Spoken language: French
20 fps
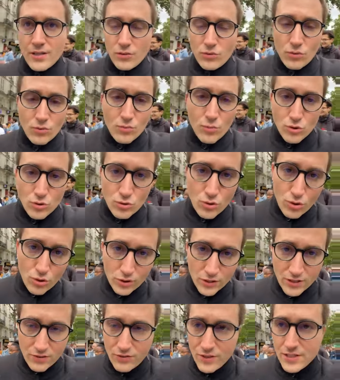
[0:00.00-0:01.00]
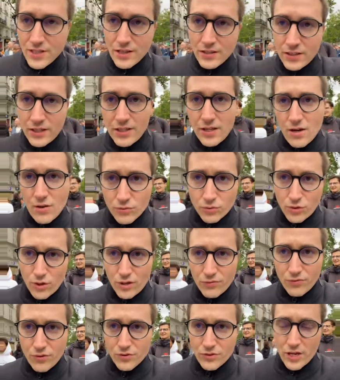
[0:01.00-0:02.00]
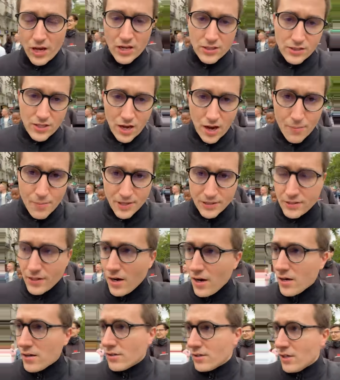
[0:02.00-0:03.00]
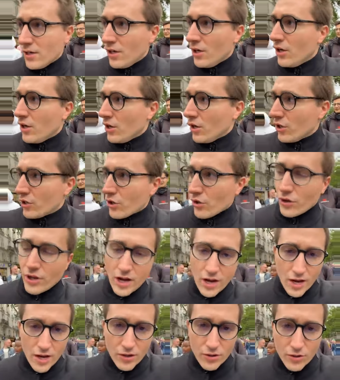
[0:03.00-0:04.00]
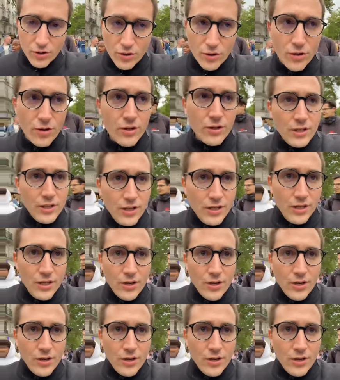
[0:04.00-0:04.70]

c'est une mesure qui vise à trier entre les Français, à dire ah bah tiens, euh, il y en a, ils euh,